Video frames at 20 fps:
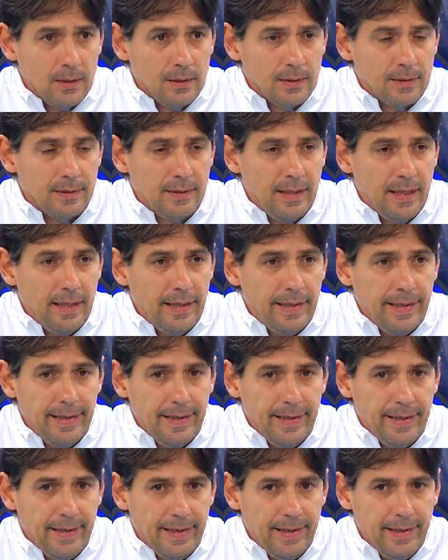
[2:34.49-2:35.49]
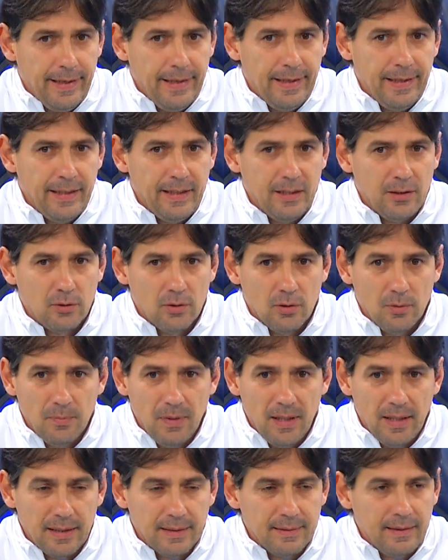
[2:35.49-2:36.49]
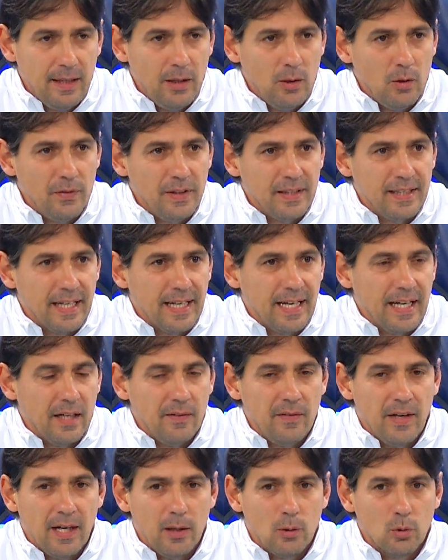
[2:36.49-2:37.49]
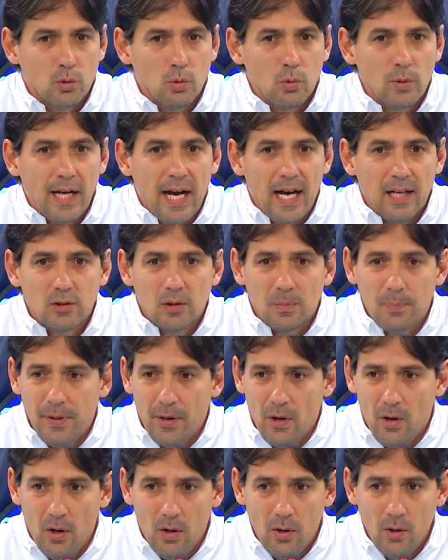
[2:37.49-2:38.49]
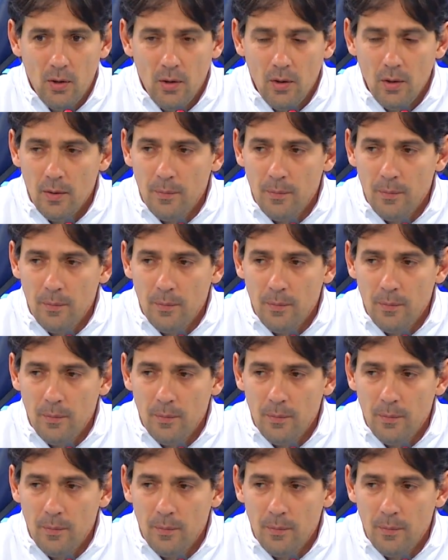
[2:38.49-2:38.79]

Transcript: delle, insomma, delle novità che arriveranno sul caso, però